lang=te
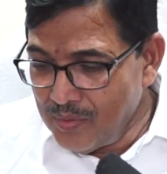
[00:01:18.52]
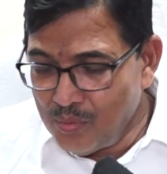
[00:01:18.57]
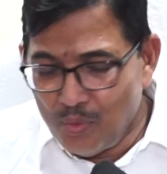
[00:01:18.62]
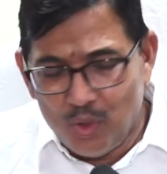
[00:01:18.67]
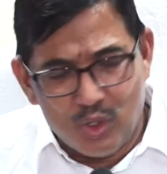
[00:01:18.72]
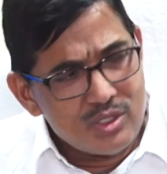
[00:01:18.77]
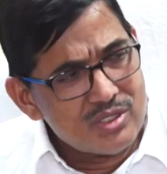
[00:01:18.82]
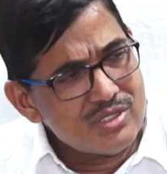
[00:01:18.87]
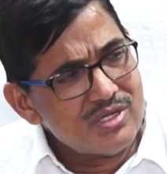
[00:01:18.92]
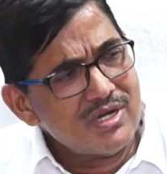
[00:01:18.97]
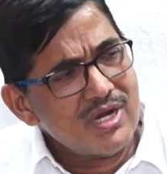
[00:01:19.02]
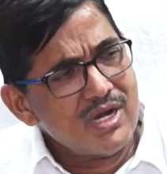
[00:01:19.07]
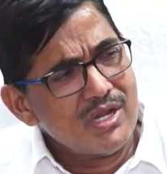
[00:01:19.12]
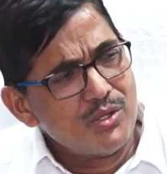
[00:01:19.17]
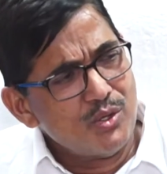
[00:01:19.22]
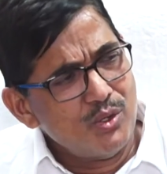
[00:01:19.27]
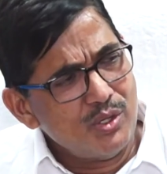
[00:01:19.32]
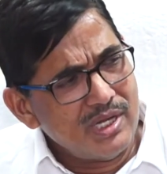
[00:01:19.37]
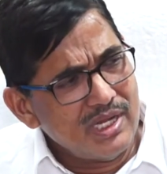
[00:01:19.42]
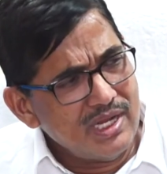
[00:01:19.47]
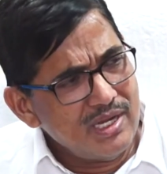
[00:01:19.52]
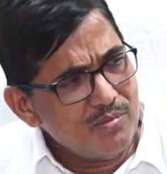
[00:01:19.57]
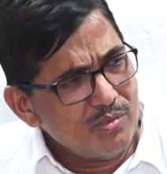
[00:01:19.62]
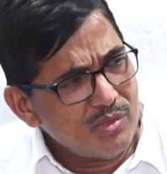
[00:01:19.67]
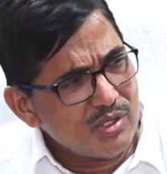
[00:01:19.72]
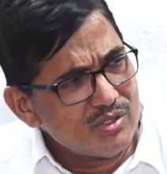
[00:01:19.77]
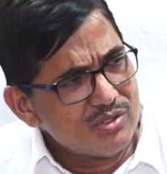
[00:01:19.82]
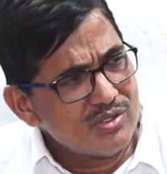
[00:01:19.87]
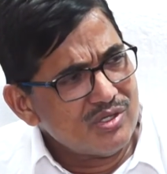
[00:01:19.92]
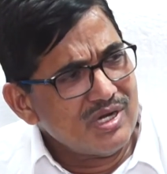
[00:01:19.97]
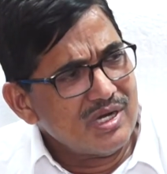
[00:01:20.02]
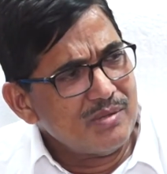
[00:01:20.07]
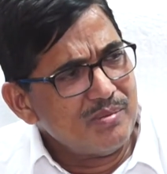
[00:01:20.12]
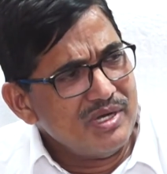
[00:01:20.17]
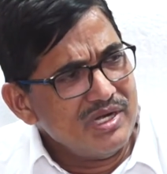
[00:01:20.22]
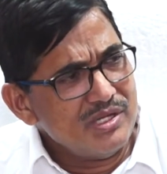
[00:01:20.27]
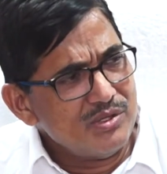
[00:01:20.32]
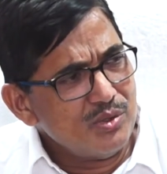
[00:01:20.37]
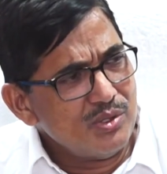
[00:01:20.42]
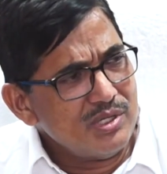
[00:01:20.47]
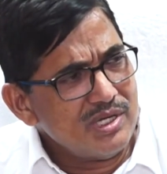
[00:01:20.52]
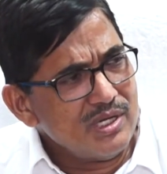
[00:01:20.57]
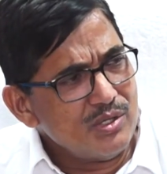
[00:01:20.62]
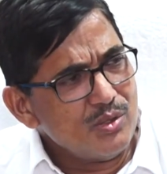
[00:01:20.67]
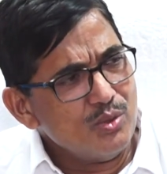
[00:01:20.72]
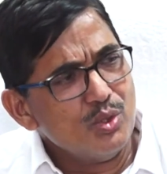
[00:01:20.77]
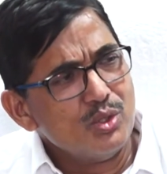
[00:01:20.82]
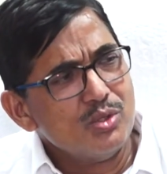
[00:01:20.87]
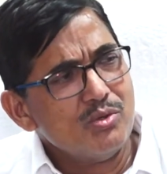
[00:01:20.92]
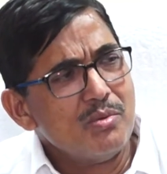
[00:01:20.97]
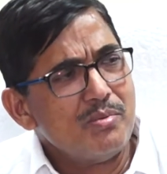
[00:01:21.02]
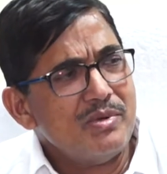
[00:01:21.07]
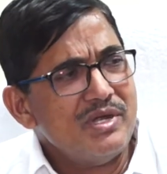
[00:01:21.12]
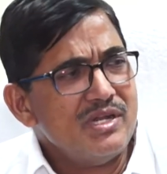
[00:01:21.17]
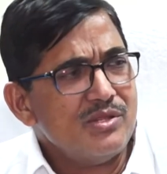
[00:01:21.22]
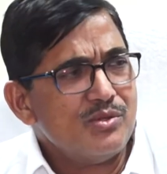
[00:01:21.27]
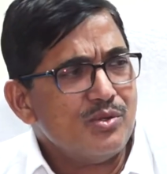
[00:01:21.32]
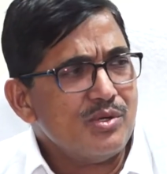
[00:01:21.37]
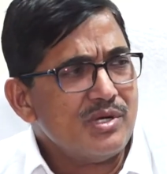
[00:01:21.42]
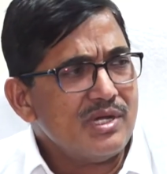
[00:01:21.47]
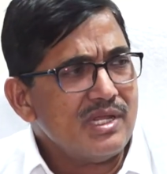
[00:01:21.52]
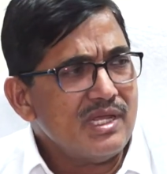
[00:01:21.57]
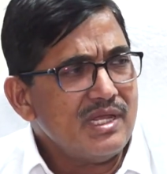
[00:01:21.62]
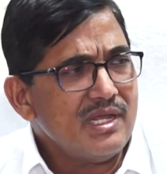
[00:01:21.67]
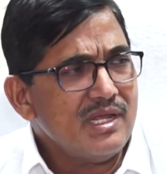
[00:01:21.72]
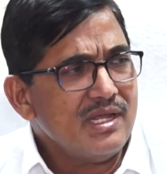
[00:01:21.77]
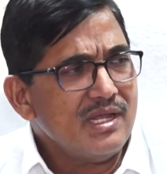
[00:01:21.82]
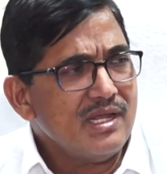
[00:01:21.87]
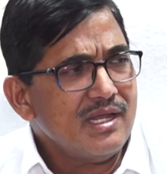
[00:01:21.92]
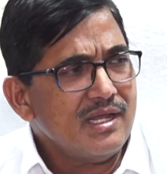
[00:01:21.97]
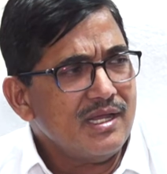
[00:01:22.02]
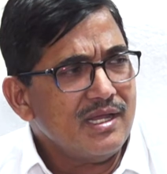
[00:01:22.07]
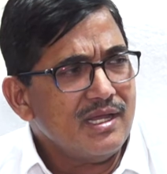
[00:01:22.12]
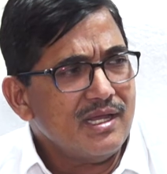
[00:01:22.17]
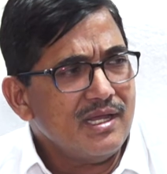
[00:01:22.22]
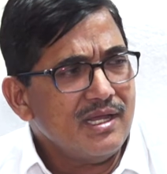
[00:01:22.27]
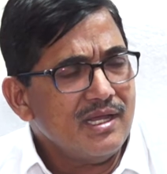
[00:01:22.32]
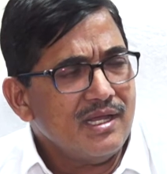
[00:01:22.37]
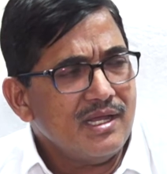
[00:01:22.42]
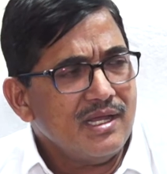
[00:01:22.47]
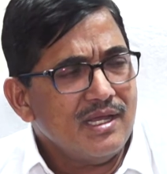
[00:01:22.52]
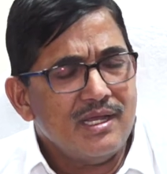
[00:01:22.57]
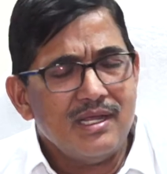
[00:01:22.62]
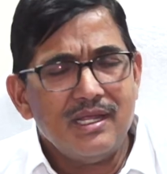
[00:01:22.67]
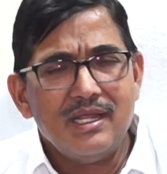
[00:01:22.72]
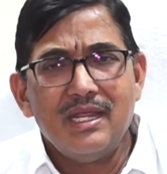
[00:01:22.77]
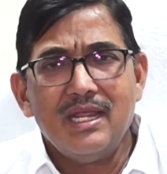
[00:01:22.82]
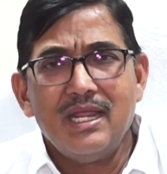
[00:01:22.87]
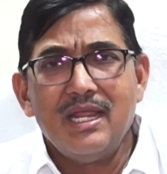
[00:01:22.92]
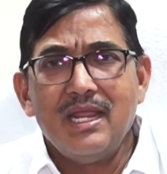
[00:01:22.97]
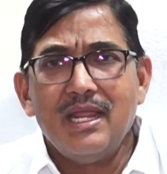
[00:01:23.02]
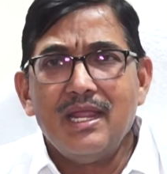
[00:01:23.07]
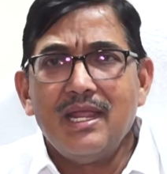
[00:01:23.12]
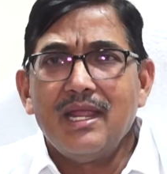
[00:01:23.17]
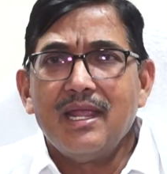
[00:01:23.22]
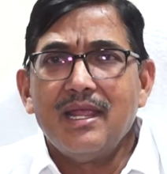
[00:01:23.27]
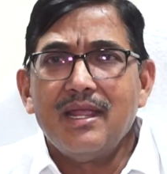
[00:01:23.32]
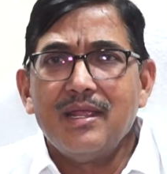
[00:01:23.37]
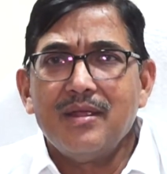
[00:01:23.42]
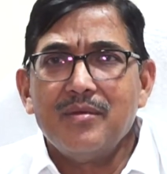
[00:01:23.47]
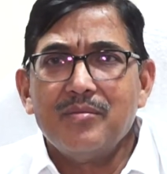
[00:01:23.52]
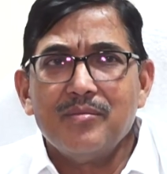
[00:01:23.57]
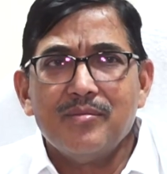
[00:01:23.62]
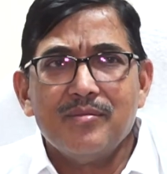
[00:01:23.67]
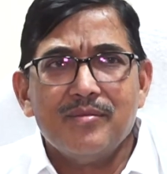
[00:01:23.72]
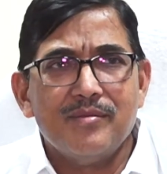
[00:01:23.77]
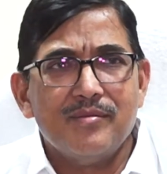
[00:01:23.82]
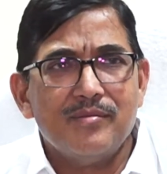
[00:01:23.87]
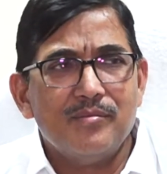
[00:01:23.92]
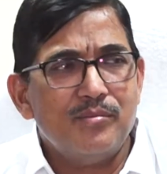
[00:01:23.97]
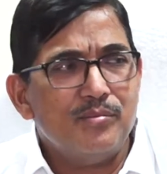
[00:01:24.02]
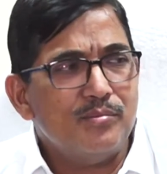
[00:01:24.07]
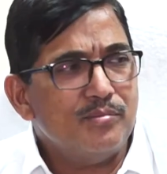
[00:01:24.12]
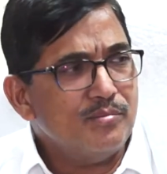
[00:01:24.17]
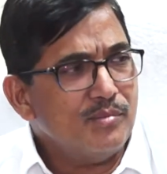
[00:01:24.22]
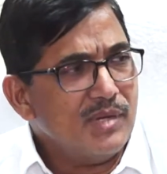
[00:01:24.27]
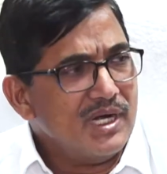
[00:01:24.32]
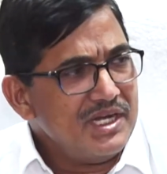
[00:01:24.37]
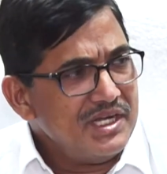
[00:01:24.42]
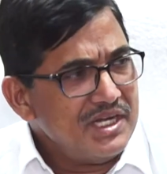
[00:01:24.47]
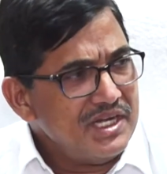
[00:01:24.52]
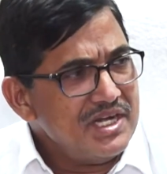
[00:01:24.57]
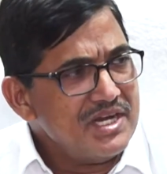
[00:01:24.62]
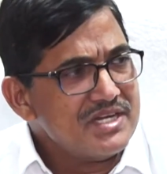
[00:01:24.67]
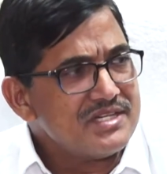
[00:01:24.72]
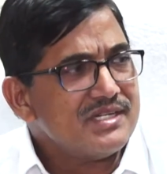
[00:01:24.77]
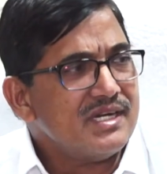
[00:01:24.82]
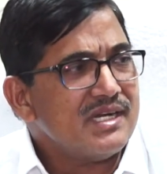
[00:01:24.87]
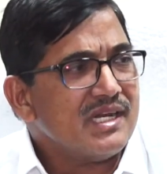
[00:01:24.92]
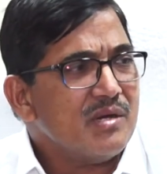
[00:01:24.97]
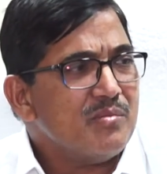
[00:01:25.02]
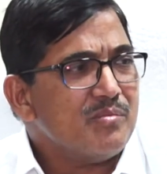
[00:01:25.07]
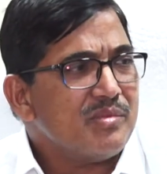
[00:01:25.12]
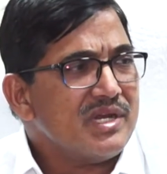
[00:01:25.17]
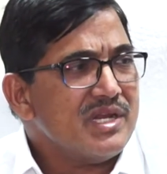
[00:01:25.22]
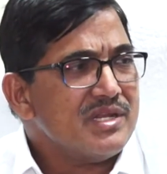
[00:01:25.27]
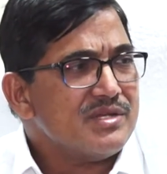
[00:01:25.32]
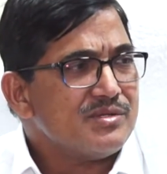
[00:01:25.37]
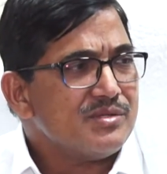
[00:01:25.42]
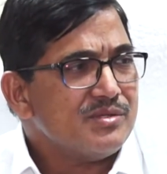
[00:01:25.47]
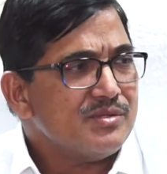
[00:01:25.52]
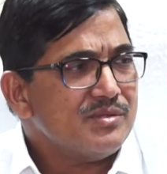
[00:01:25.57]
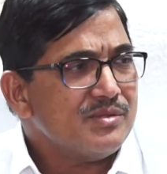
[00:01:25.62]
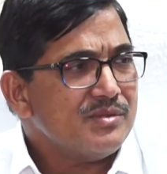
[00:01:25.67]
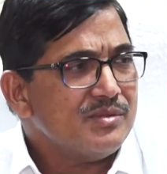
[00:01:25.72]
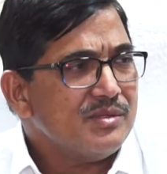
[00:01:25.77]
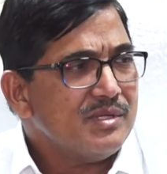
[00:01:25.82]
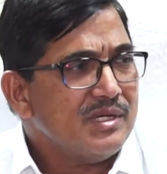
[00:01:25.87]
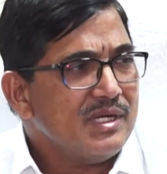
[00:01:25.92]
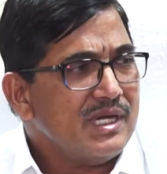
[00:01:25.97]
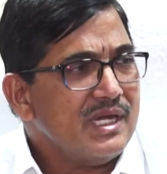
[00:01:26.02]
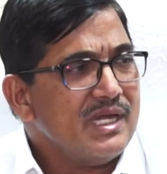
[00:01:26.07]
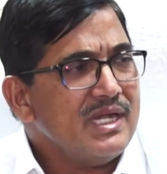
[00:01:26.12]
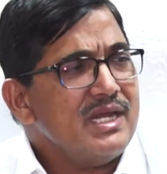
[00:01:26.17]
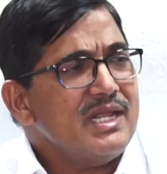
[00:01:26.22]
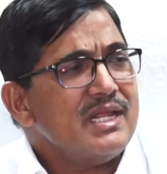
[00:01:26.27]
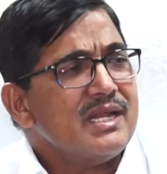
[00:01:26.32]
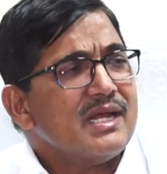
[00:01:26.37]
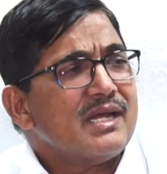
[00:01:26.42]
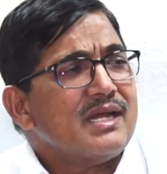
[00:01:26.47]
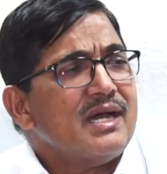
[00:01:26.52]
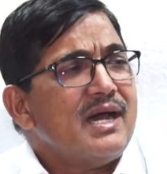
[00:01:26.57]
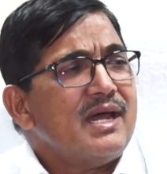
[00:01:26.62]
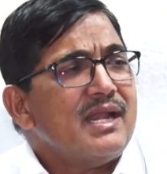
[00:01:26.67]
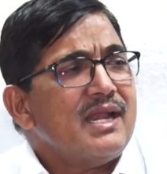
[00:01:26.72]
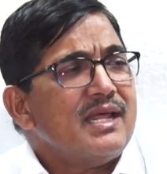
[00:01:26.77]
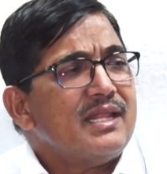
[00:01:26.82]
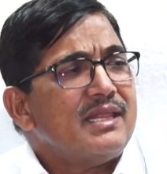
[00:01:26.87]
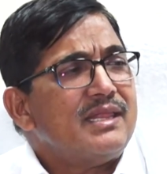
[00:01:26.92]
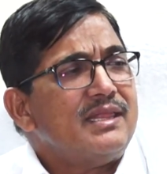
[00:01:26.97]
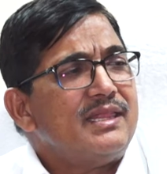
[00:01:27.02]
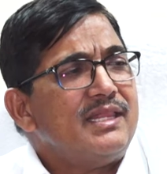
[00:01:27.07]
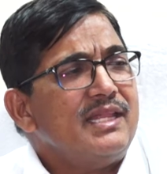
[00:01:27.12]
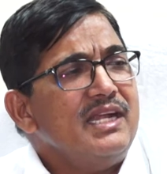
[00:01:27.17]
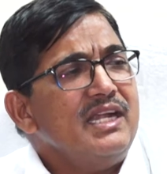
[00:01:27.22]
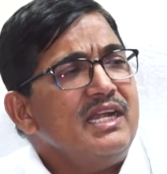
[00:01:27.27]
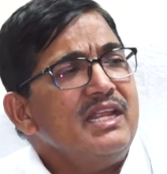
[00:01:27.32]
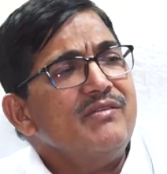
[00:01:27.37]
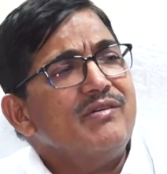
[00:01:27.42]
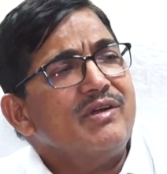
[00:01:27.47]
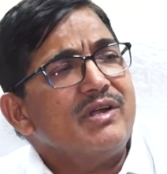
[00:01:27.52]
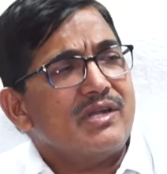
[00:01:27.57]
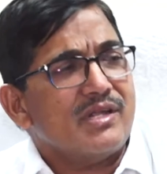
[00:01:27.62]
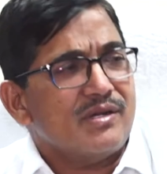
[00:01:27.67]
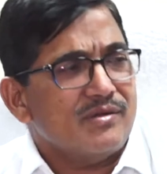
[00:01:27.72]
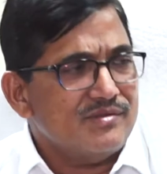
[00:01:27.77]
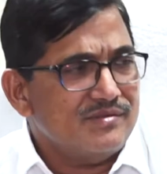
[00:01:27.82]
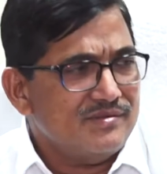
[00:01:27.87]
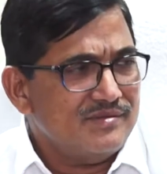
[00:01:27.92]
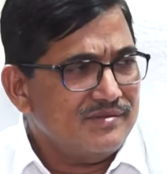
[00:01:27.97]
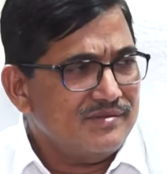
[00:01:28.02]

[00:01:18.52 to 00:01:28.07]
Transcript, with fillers: మొక్కజొన్నలతోటి మొక్కజొన్న పిండితోటి గోధుమ పిండితోటి ఈ మల్టీనేషనల్ కంపెనీస్ ఇన్ని రకాల తిండి వంటలు